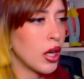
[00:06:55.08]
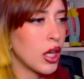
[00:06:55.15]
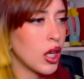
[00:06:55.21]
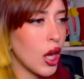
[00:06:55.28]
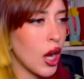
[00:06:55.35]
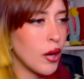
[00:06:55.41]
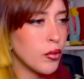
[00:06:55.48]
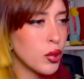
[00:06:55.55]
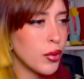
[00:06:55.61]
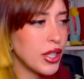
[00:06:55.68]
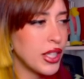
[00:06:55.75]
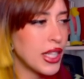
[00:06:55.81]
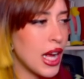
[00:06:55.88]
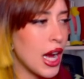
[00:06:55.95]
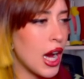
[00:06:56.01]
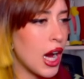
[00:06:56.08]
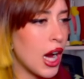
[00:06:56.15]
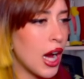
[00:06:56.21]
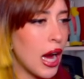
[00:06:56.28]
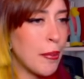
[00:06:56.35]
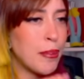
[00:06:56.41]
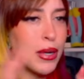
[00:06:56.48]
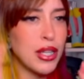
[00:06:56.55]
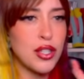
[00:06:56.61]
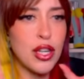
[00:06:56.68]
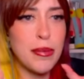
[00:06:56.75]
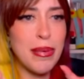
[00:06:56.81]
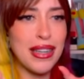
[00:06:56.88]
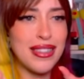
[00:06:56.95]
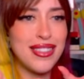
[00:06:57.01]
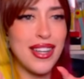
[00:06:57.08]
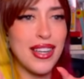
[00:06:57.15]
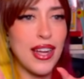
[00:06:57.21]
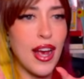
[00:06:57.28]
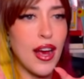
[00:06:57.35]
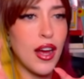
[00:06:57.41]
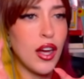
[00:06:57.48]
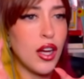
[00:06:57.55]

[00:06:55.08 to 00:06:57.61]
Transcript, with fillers: Ha avuto un'idea. Ha preso le batterie.